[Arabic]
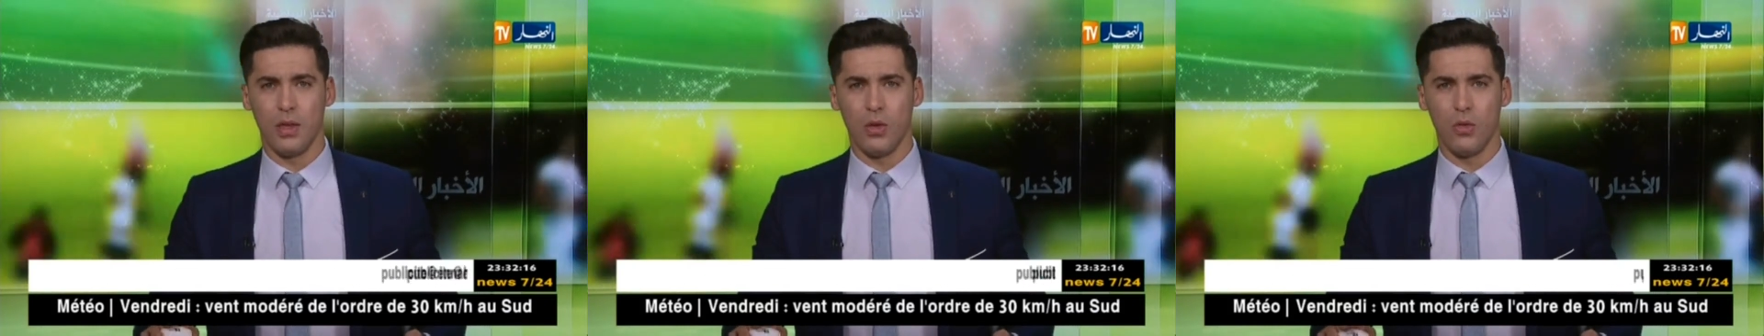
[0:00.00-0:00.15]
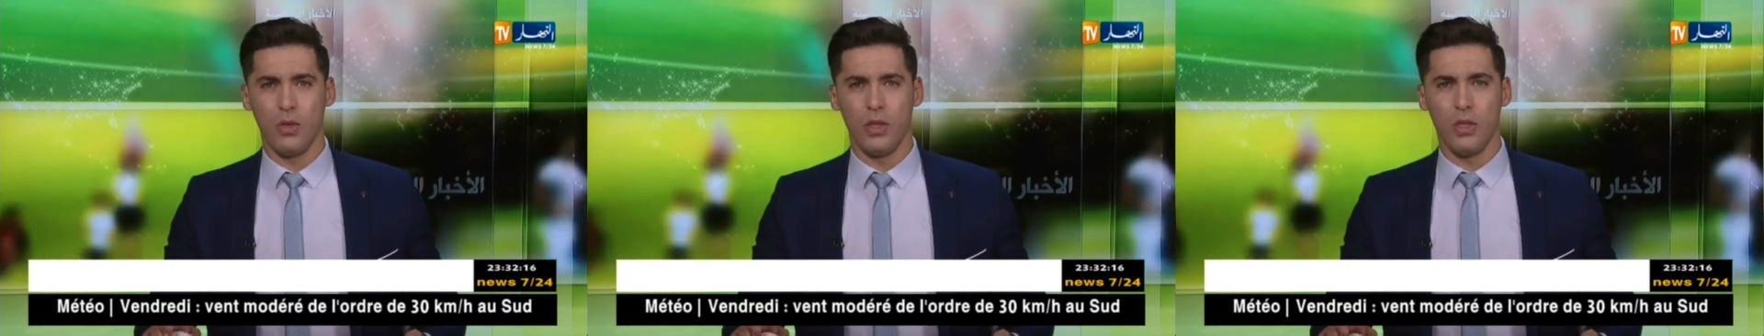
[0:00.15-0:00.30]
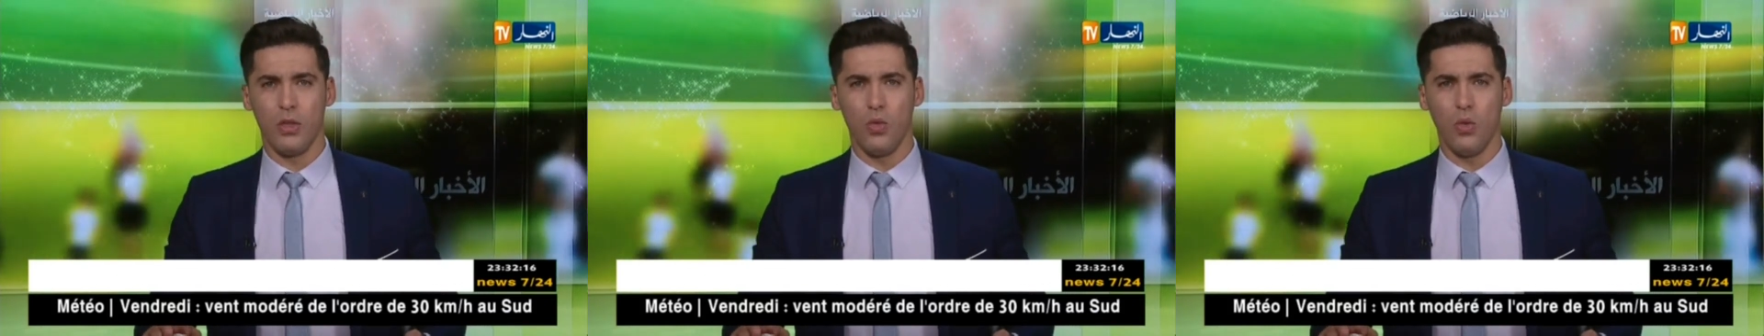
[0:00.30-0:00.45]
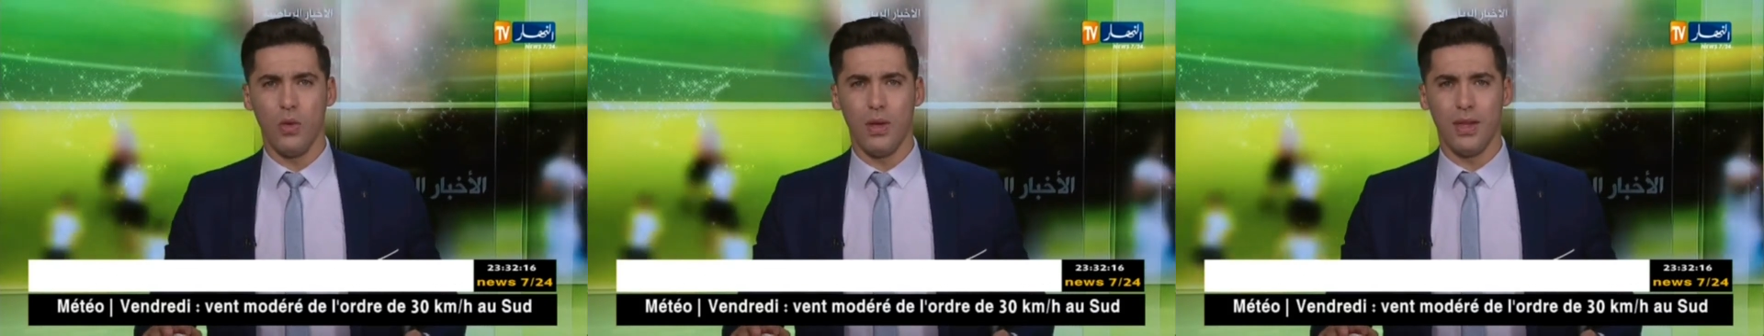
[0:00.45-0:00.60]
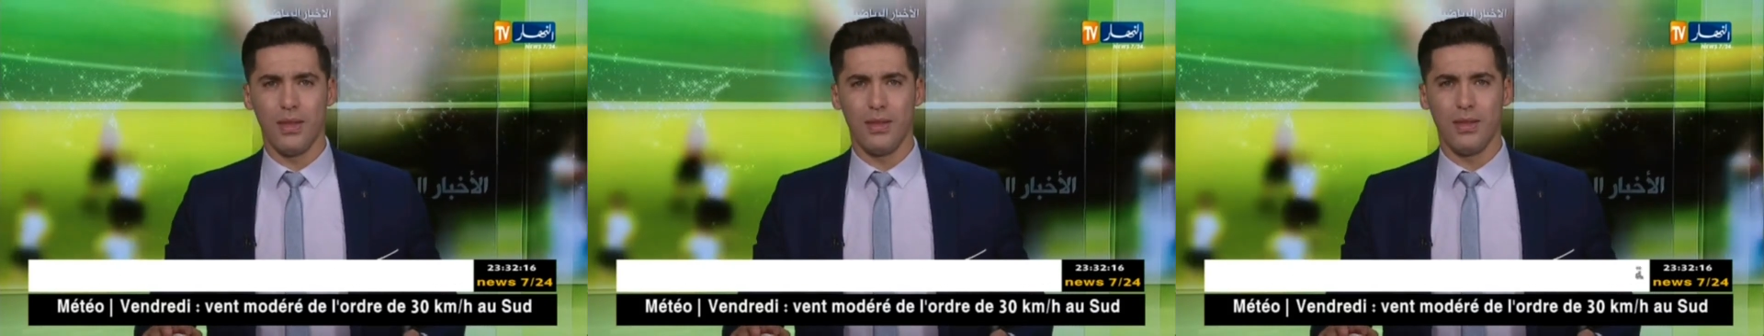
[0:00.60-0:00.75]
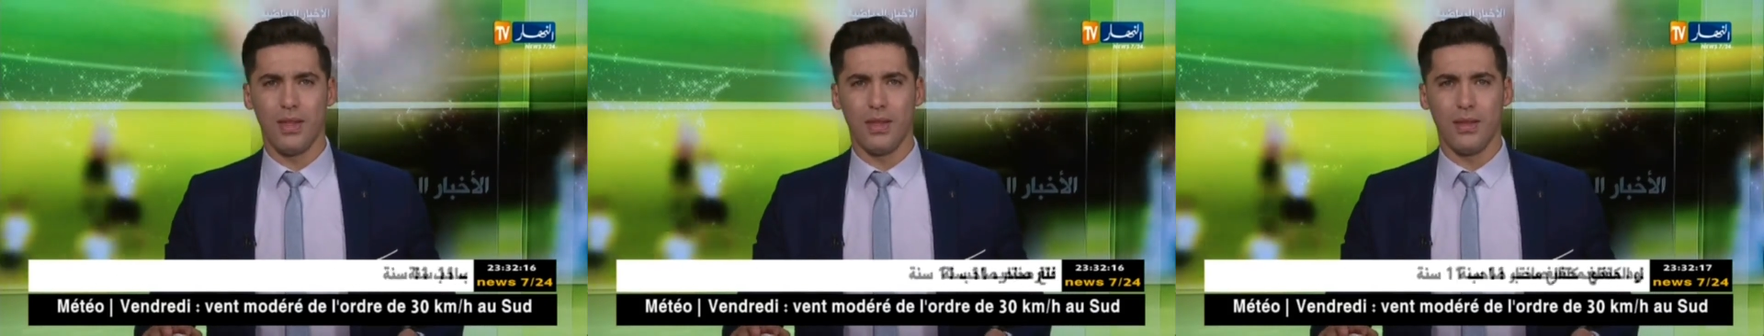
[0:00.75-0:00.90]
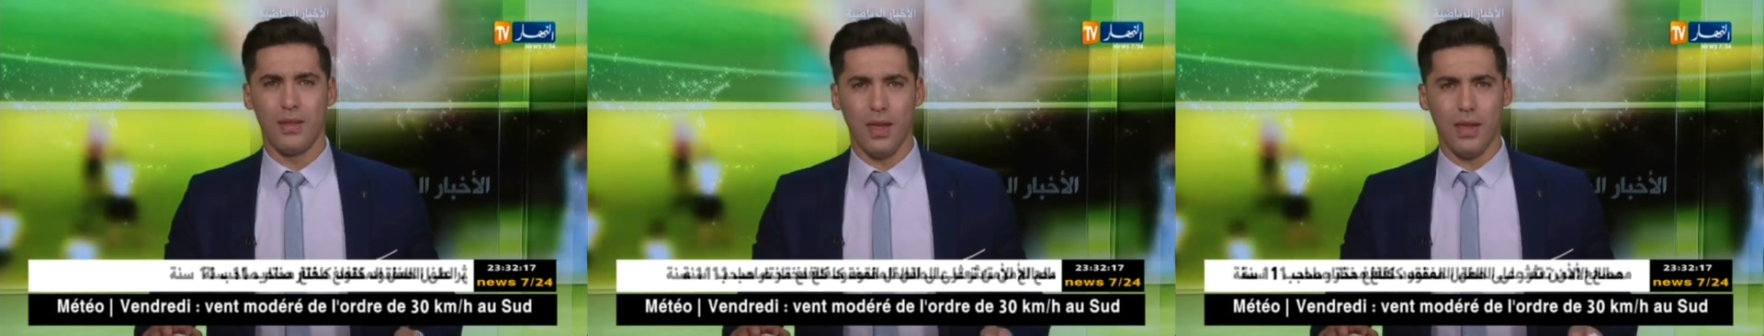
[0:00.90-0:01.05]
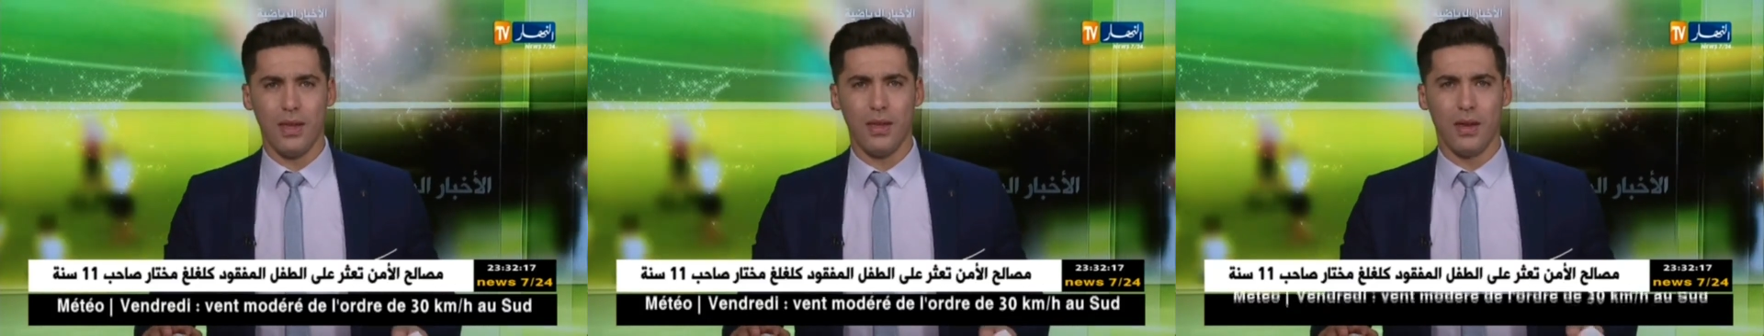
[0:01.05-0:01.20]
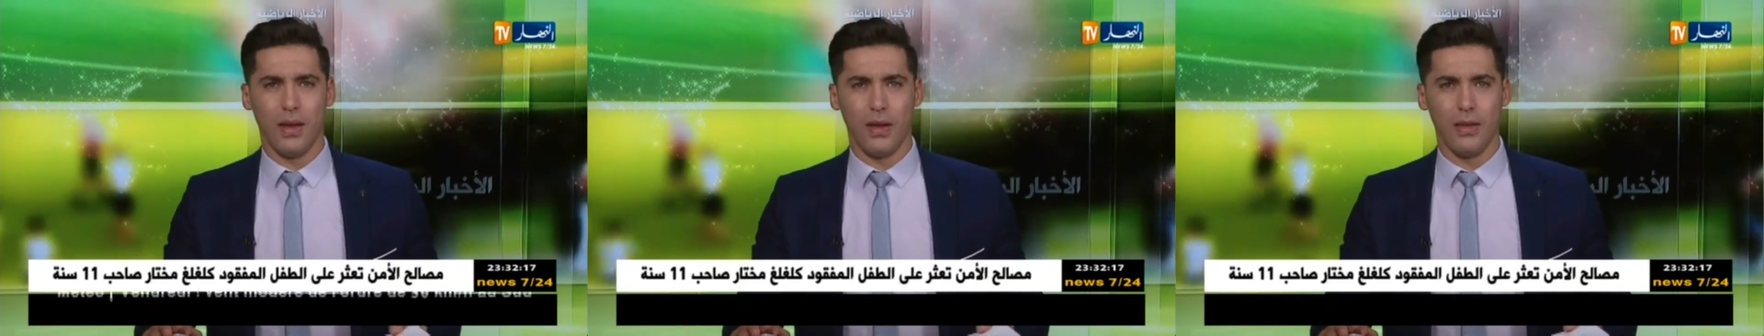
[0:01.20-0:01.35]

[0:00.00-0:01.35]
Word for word: اوريدو لن تدخر